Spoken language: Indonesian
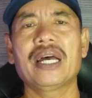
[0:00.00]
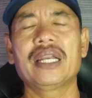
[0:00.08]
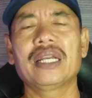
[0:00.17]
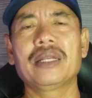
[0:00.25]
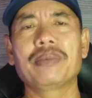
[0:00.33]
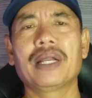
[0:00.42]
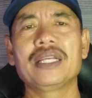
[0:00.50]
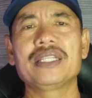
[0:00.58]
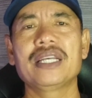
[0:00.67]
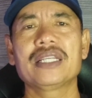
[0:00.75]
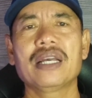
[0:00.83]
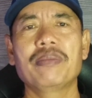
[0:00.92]
yang ada di
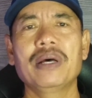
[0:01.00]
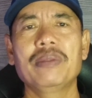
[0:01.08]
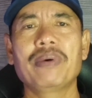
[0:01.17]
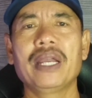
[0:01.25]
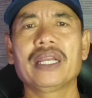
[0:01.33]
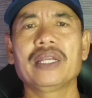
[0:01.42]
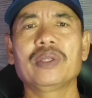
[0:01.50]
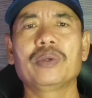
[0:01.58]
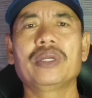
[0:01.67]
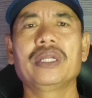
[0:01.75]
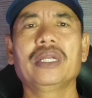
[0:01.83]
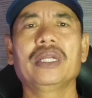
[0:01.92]
Malaysia sahabat Baik
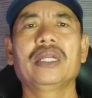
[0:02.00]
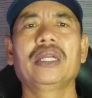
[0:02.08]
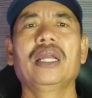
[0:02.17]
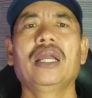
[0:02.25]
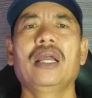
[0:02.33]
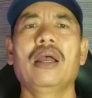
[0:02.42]
itu di